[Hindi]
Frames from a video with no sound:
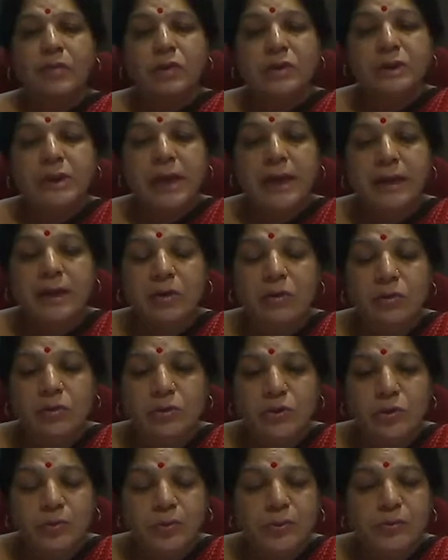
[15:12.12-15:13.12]
कि बहुत सारे
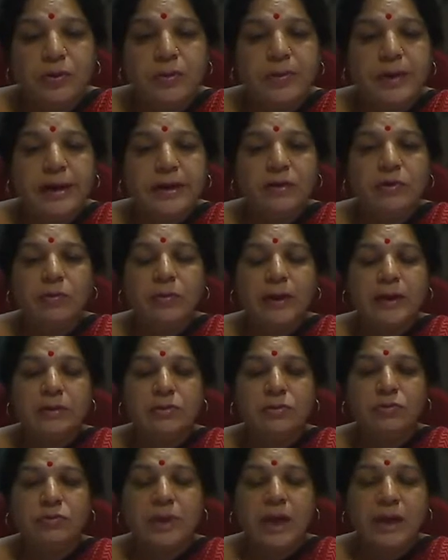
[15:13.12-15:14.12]
लोग छुपे हुए बैठे हुए
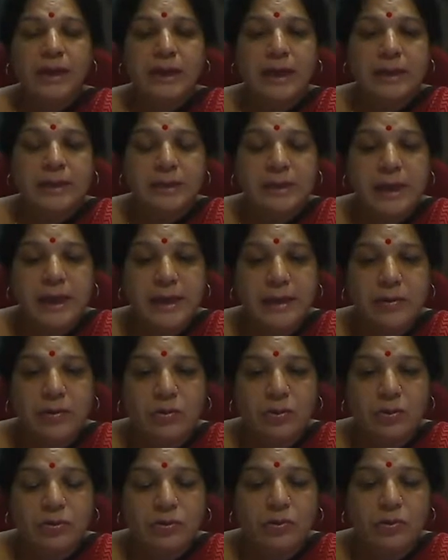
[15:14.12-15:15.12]
बड़ा सुनसान रास्ता
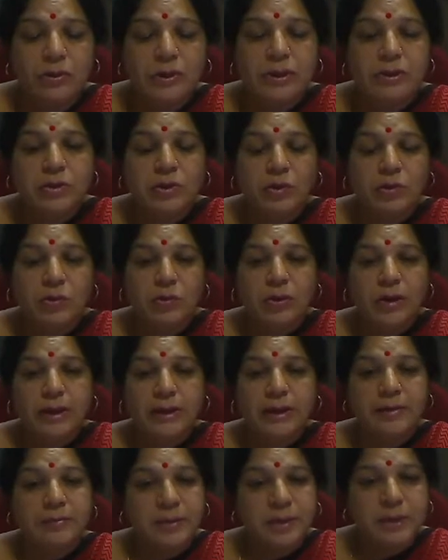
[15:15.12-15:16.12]
है और दो तीन सौ लोग
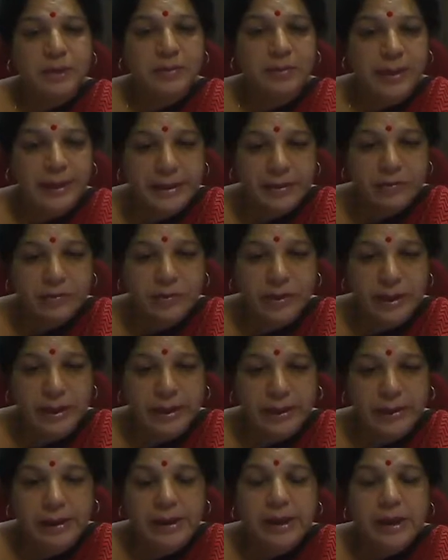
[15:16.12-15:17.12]
एकदम नीचे बैठे हुए
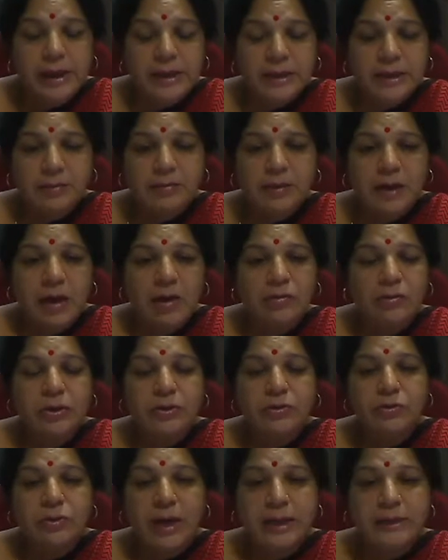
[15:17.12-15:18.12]
हैं जब गांव
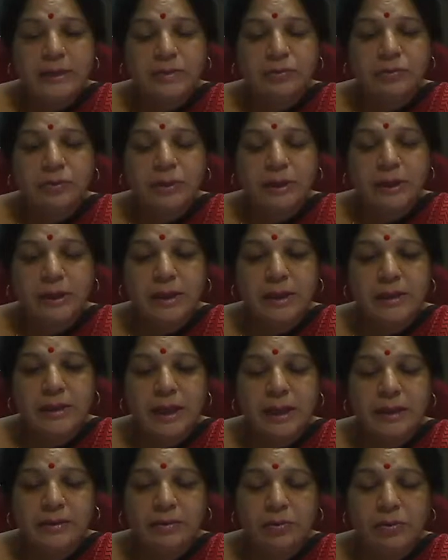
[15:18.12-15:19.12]
के जो रास्ते होते हैं ना
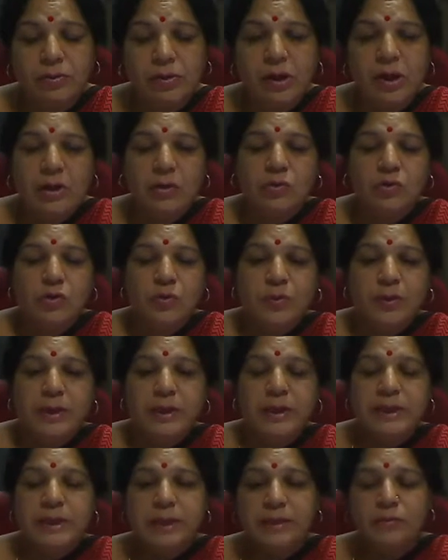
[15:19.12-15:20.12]
छात्रों
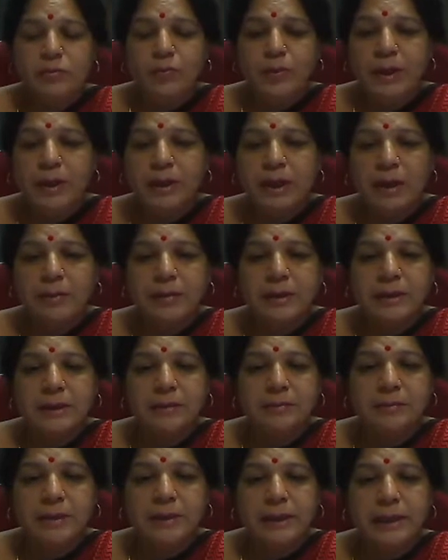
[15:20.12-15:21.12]
उसमें नीचे ऊपर खाबड़
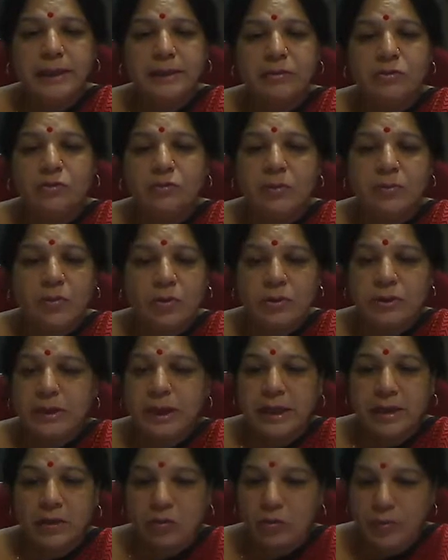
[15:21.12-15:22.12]
जमीन रहती है उसमें बहुत
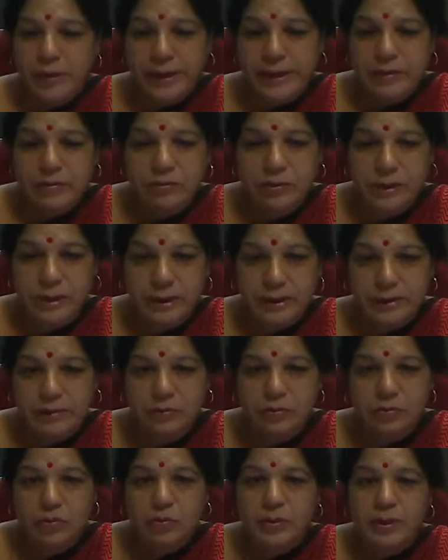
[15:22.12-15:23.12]
सारे लोग बैठे हुए
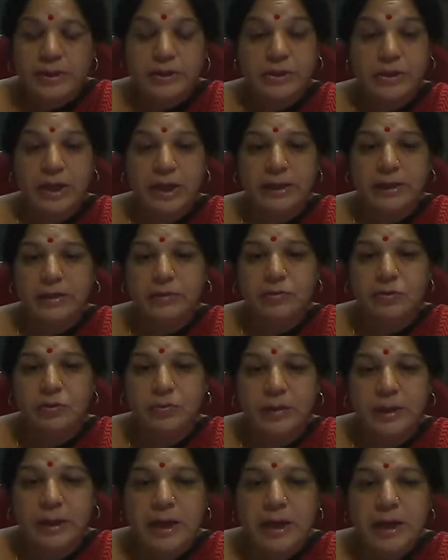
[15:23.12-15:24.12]
देखते हैं उसको बड़े शांत
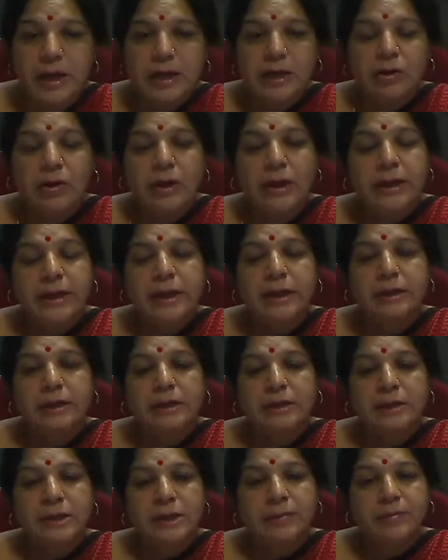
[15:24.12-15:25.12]
उसमें और
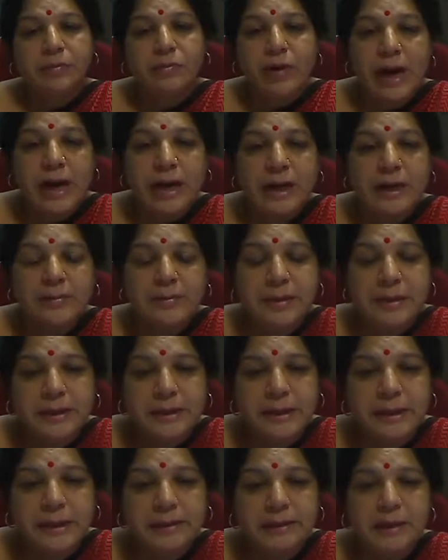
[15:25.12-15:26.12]
लेकिन जब वो आगे
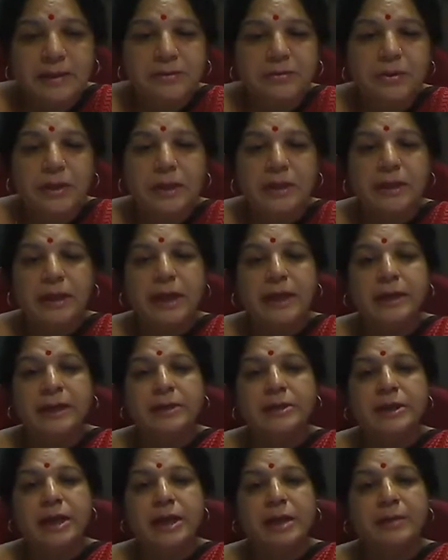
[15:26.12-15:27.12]
बढ़ के देखता है तो देखता
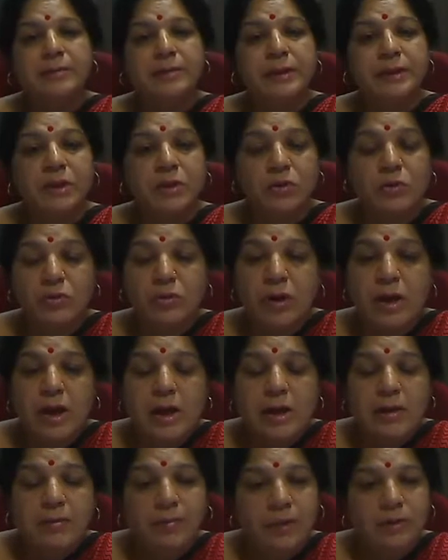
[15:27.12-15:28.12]
है कि चार पांच लोग
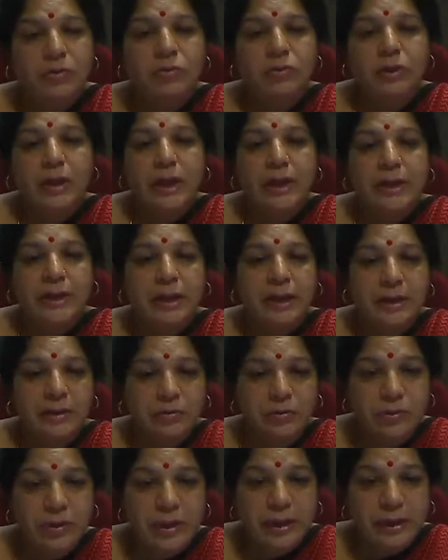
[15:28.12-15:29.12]
बंदूक काने
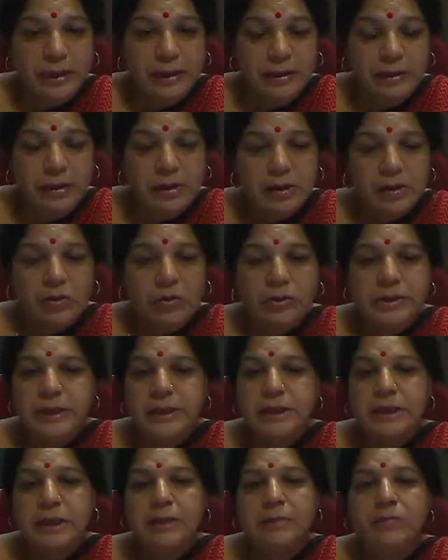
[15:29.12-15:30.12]
खड़े हुए हैं और
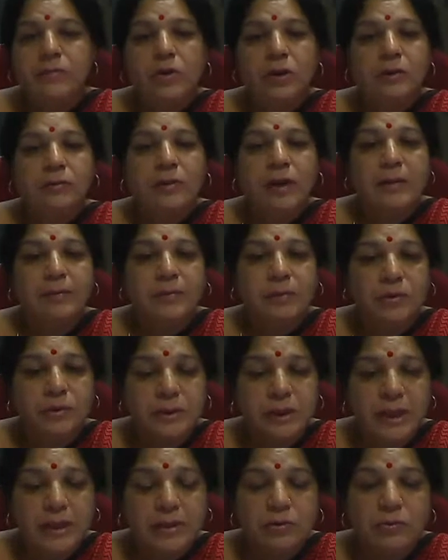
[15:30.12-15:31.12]
जैसे ही मोहन वहां
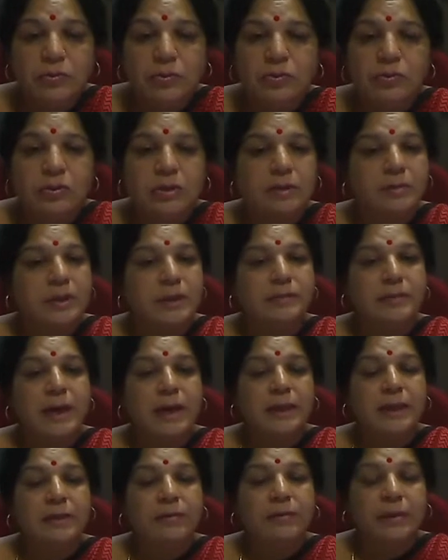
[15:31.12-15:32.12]
पहुंचता है तो उसको समझ
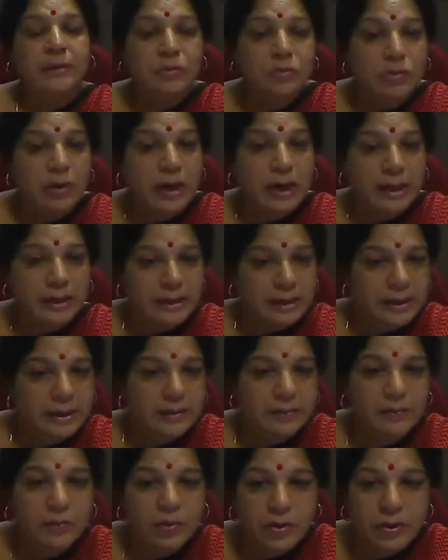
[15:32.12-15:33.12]
में आता है बंदूक अड़ा
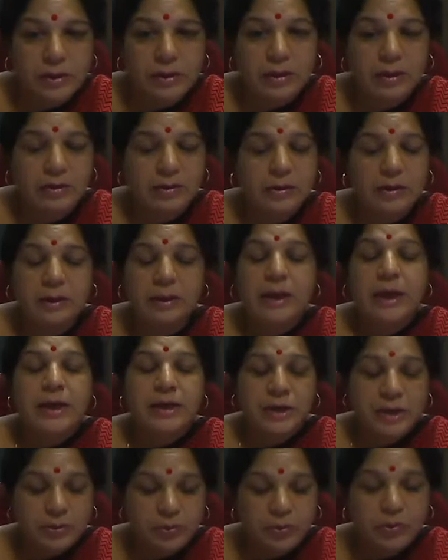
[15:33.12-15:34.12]
देते हैं मोहन
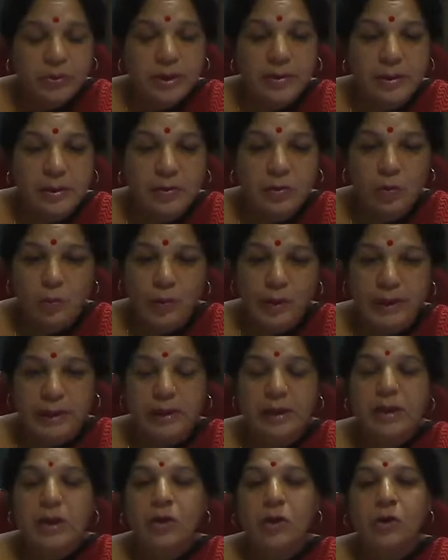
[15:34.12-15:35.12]
शिवू के
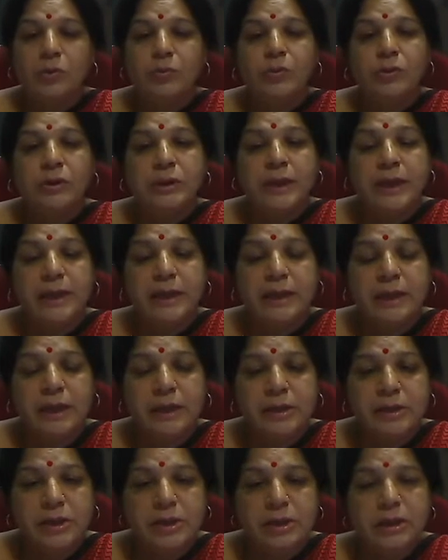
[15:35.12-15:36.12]
ऊपर और बोलते हैं
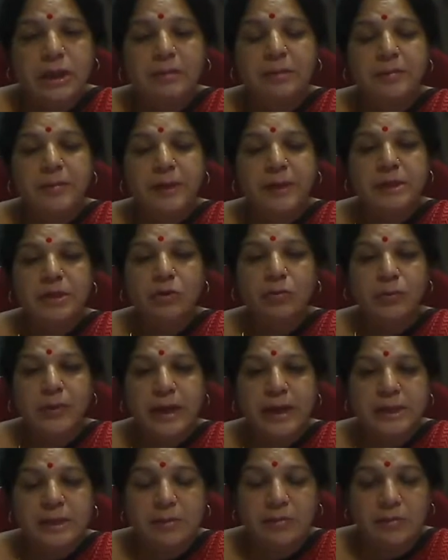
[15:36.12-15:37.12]
कि जितना भी पैसा
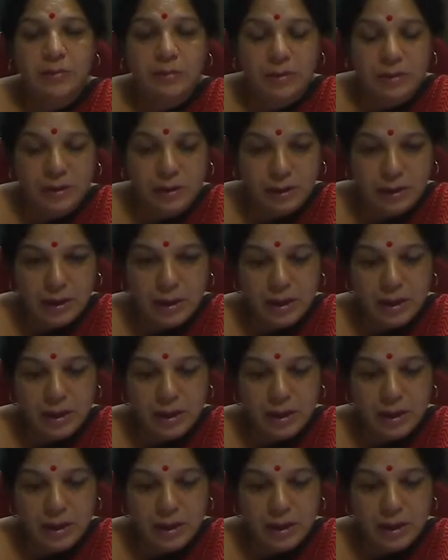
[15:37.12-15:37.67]
रुपया है सब